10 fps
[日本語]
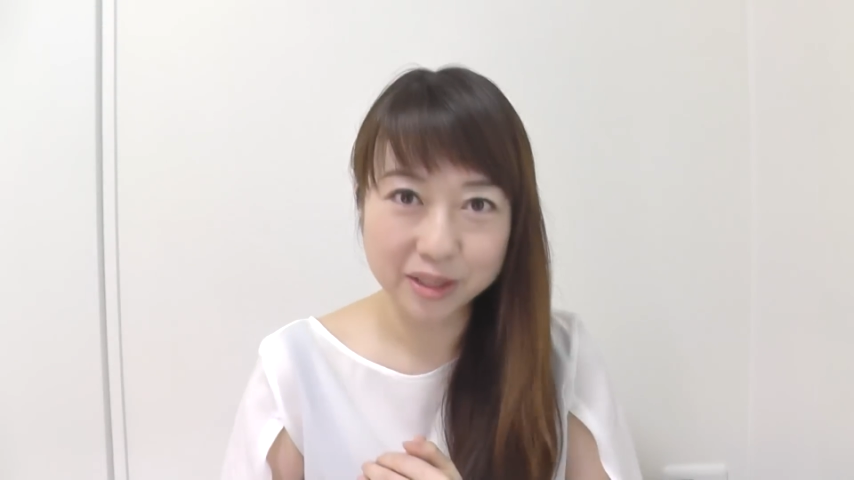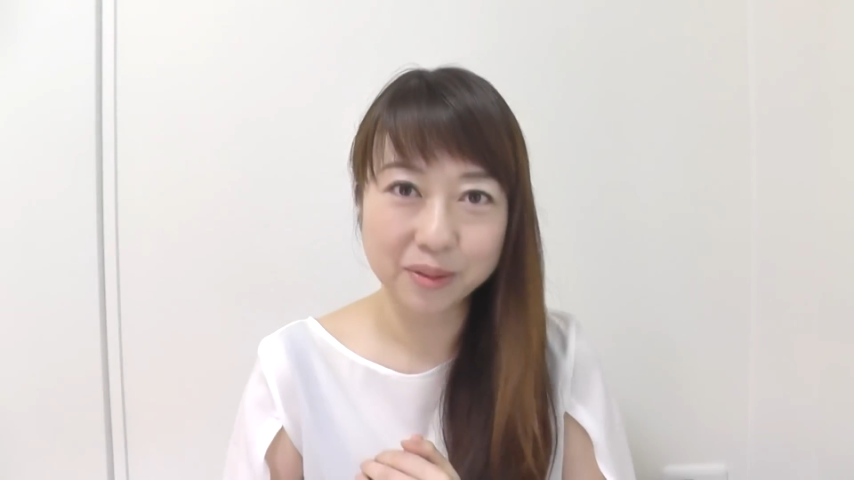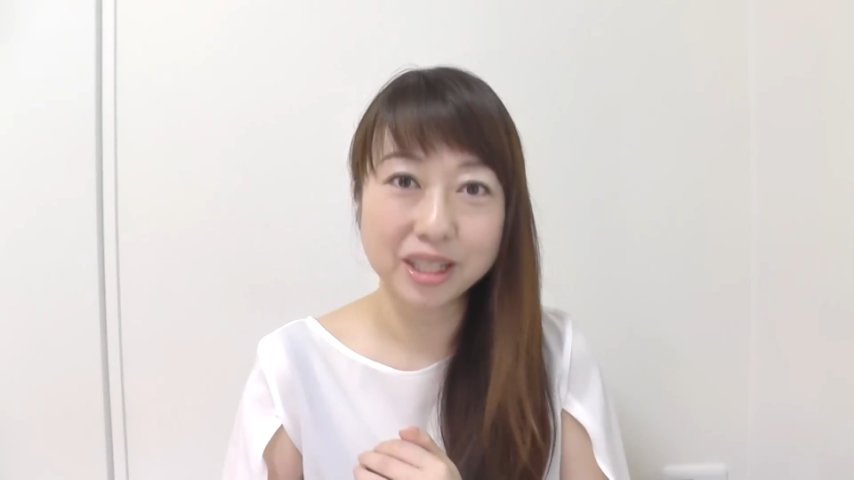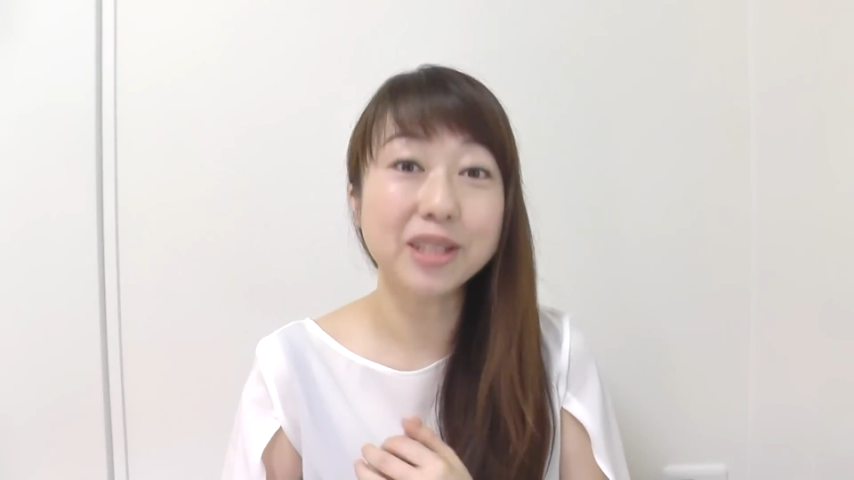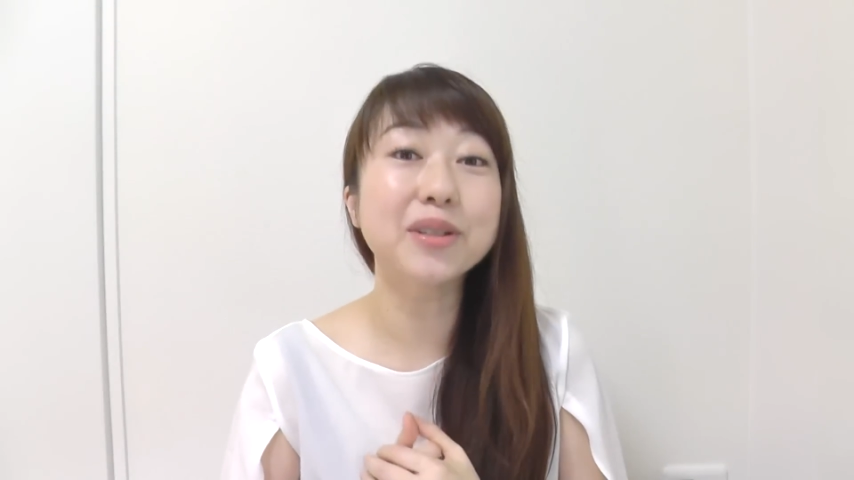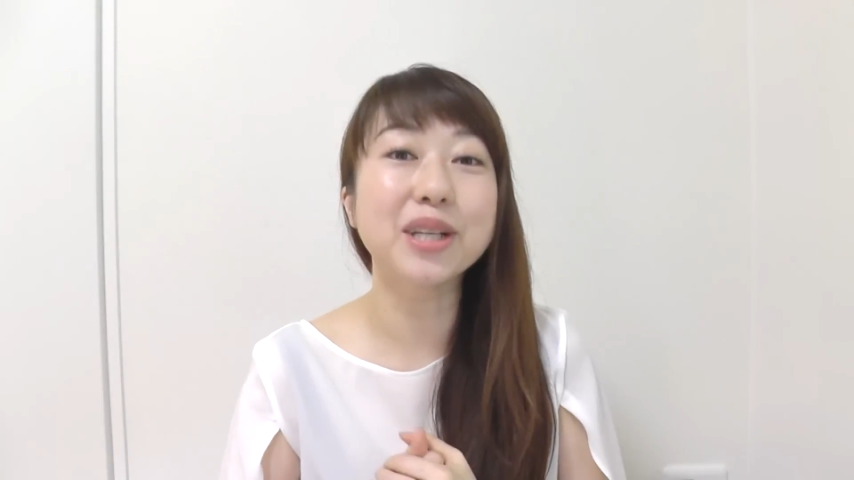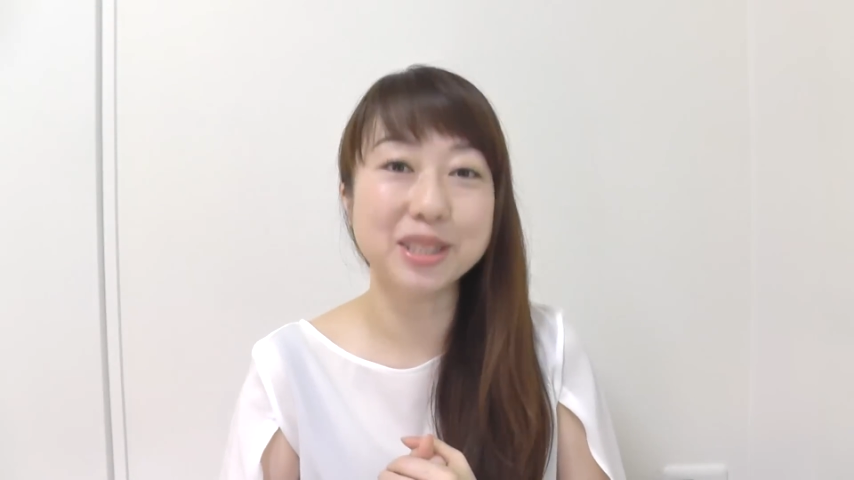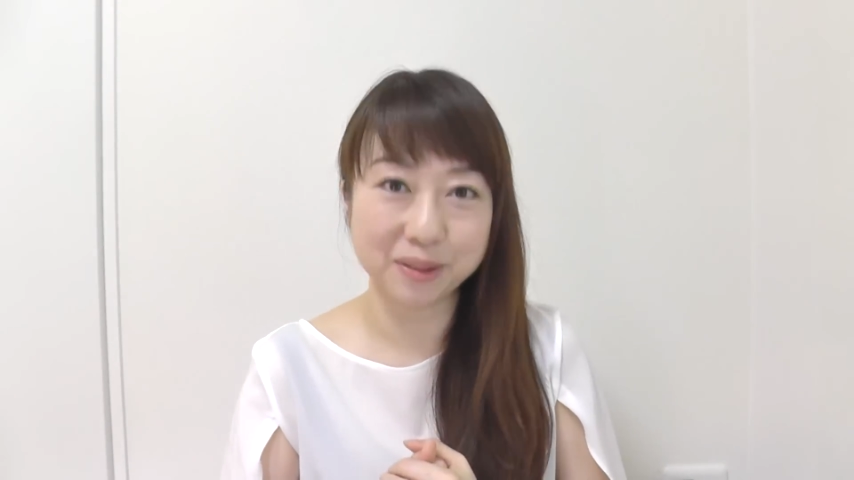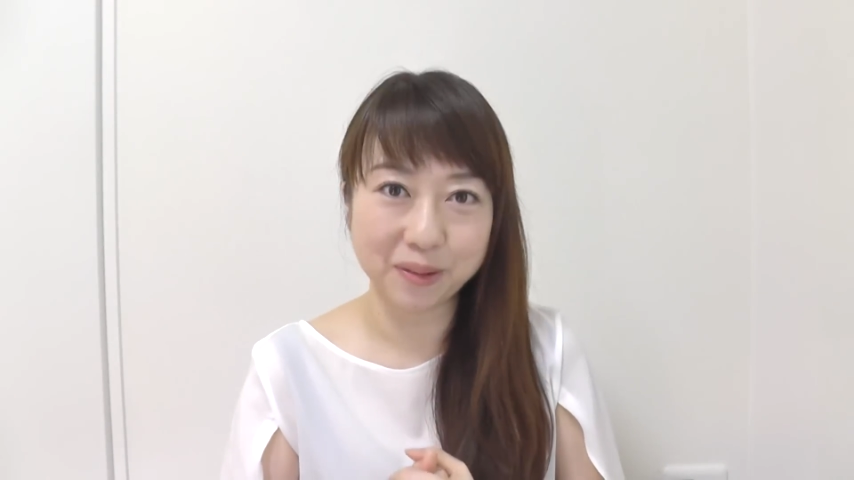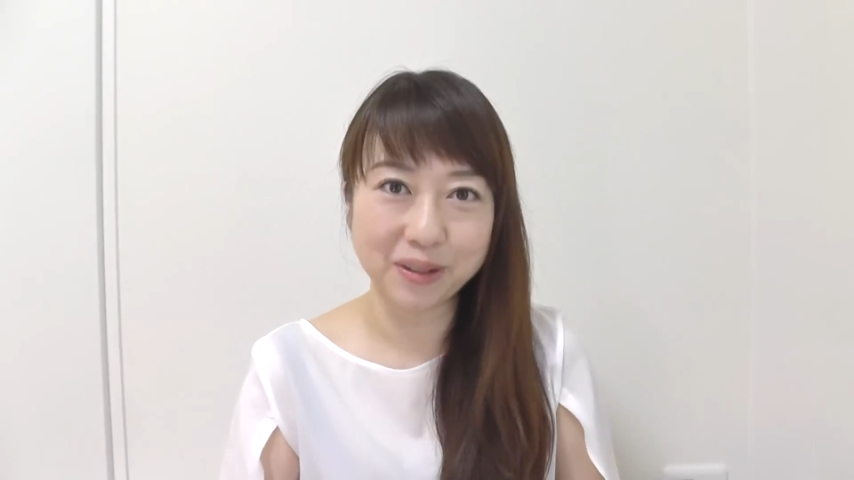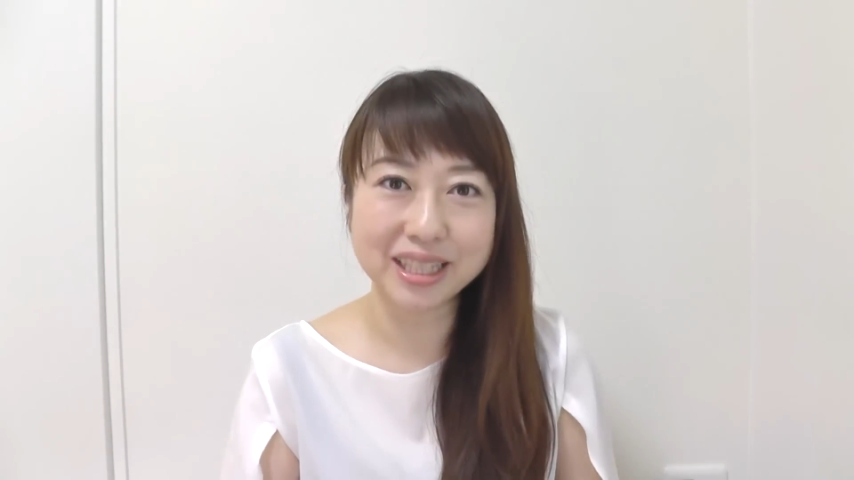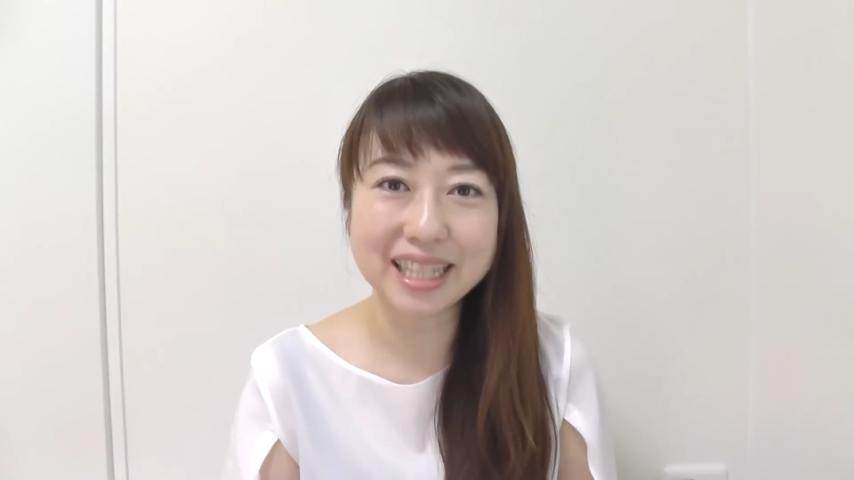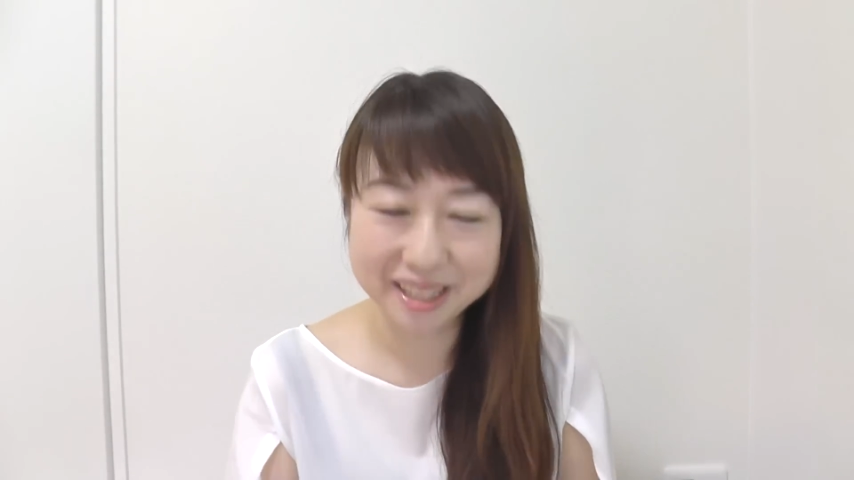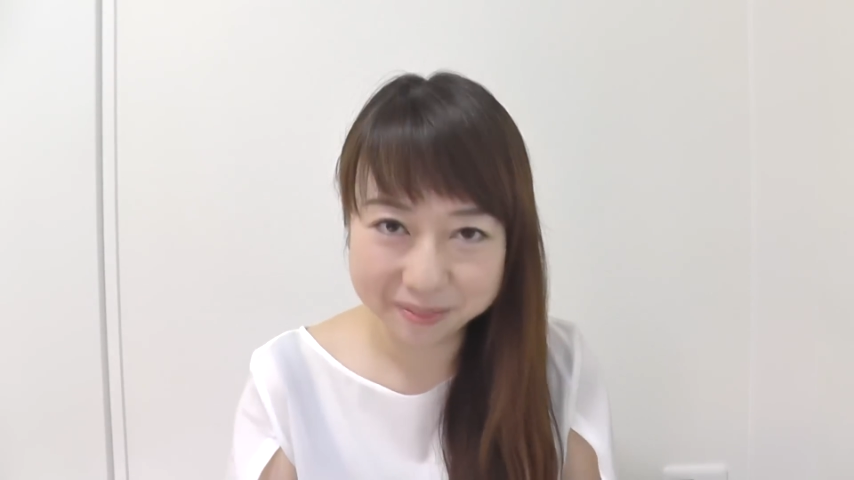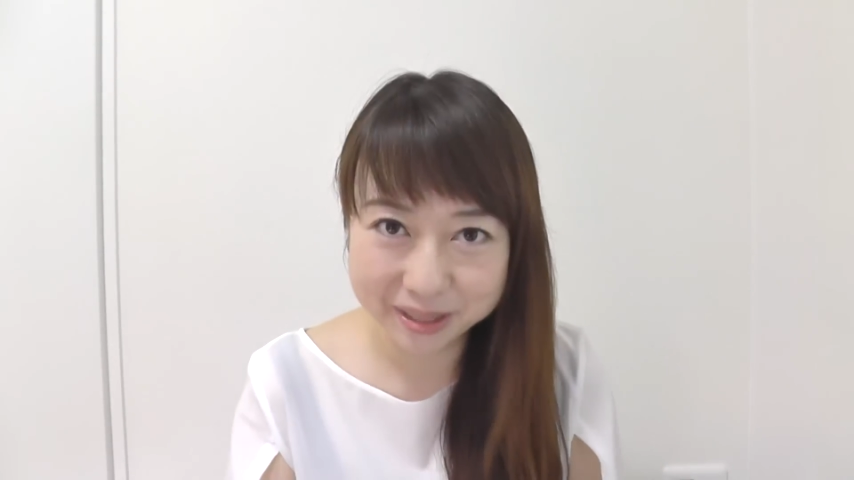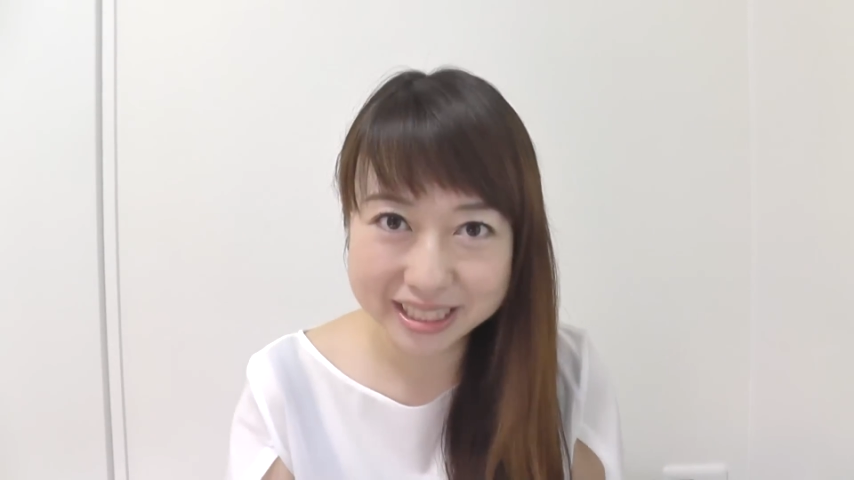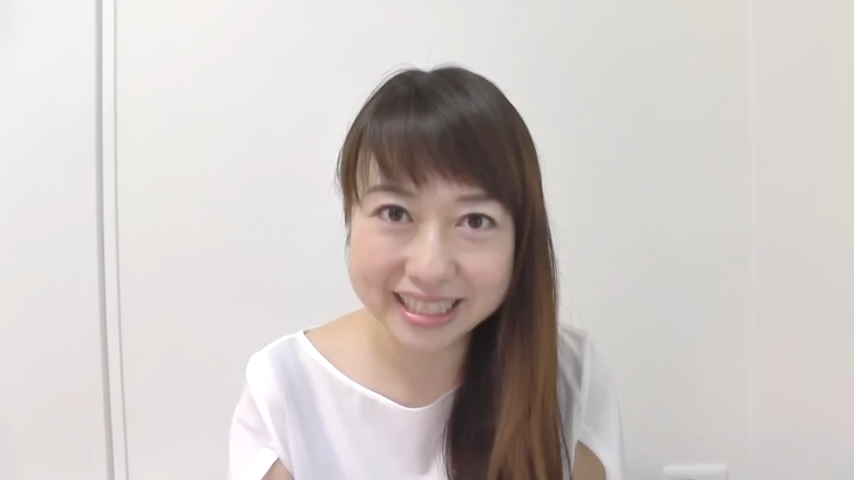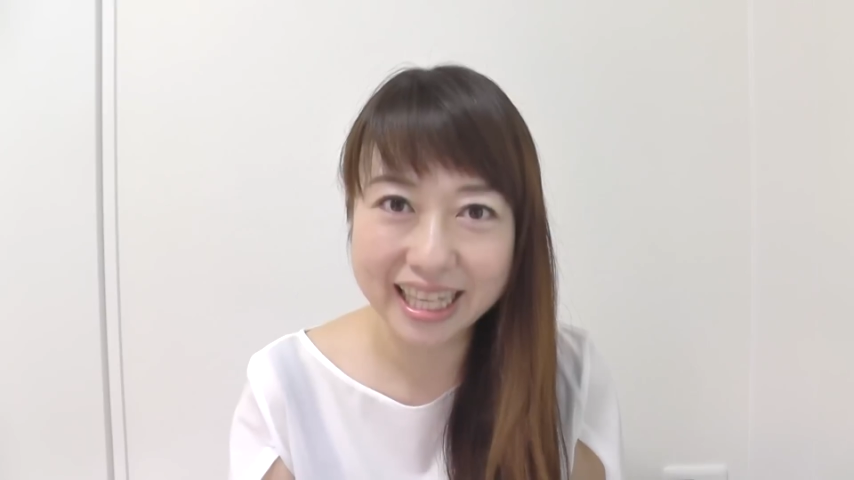のリクエストをいただきまし